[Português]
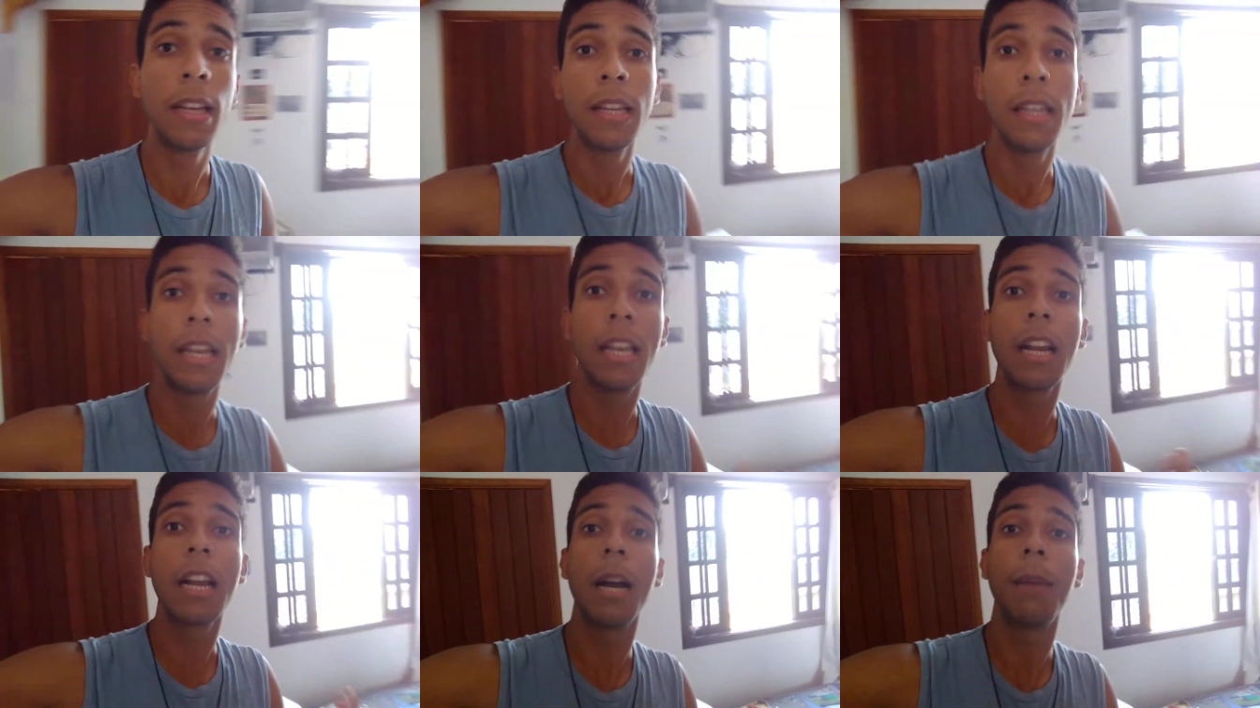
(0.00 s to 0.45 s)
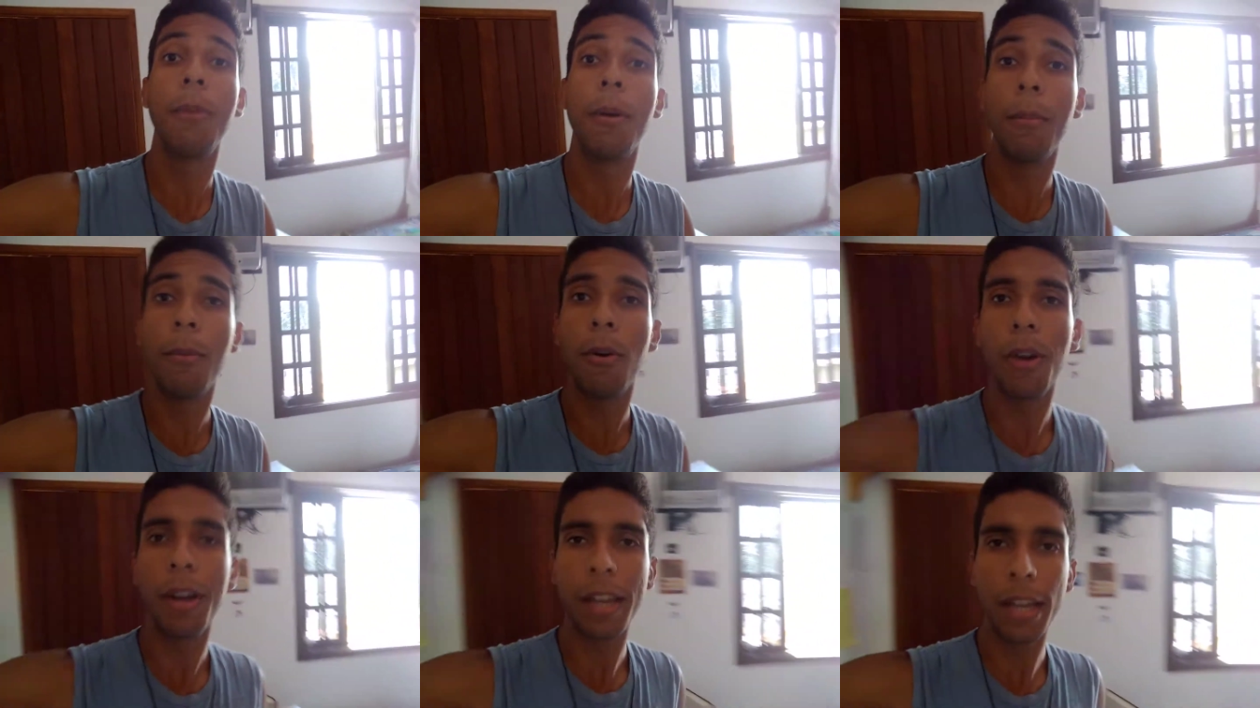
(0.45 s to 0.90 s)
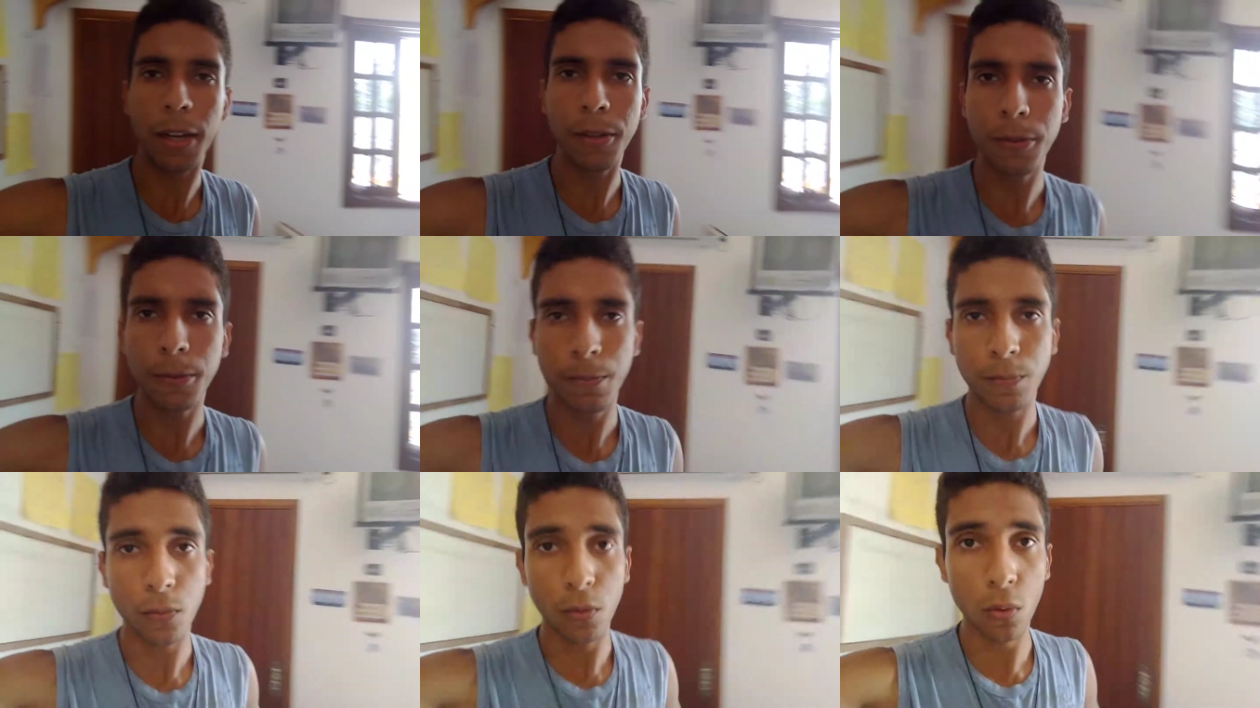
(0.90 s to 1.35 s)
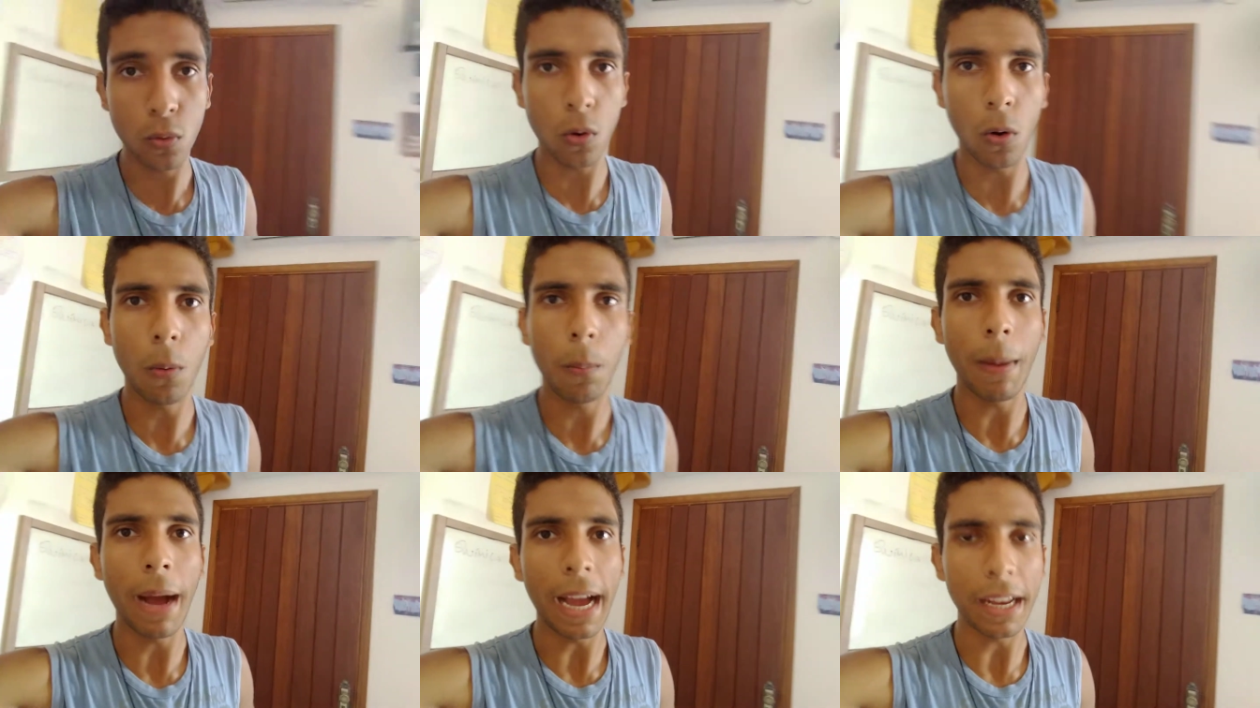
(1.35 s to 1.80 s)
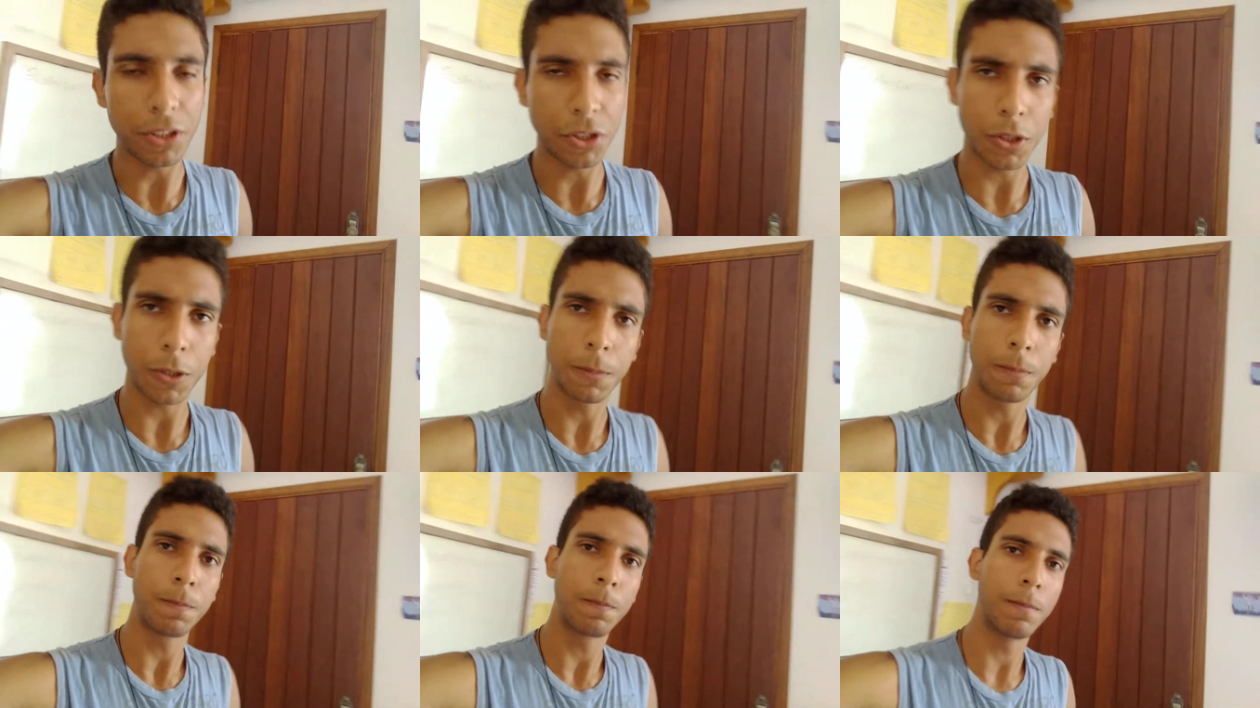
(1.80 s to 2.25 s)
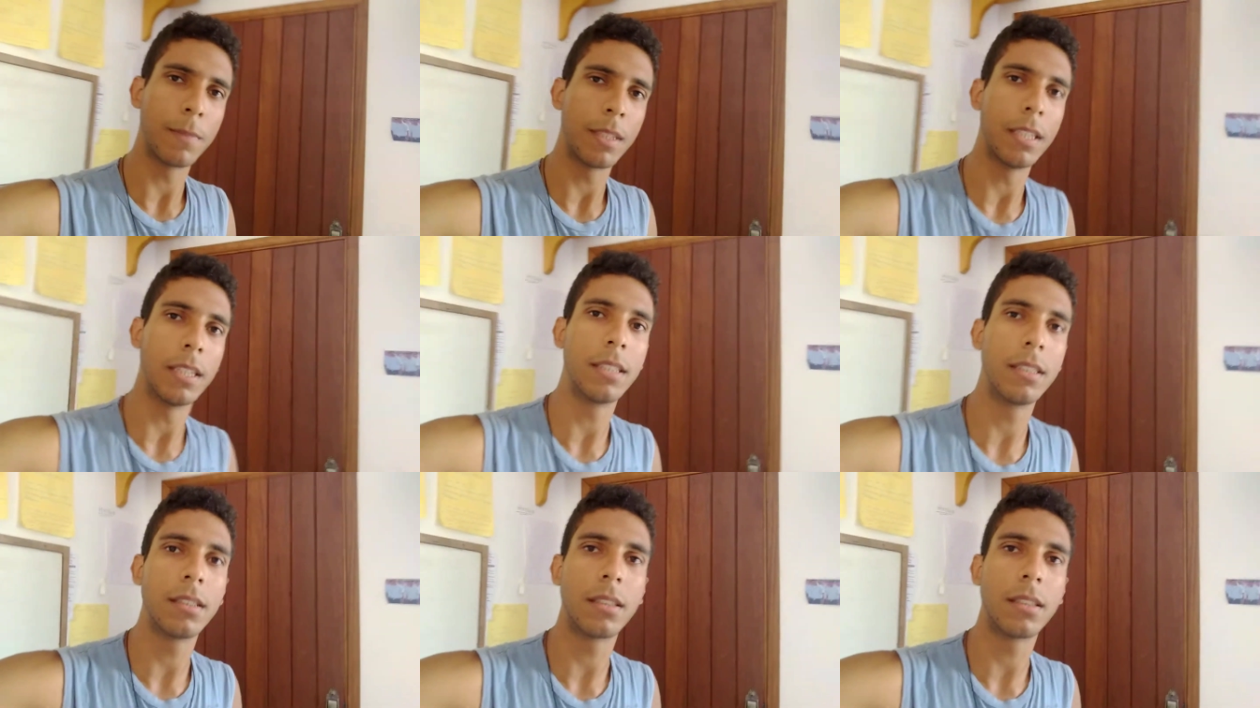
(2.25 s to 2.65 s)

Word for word: e ele acabou morrendo no combate, beleza?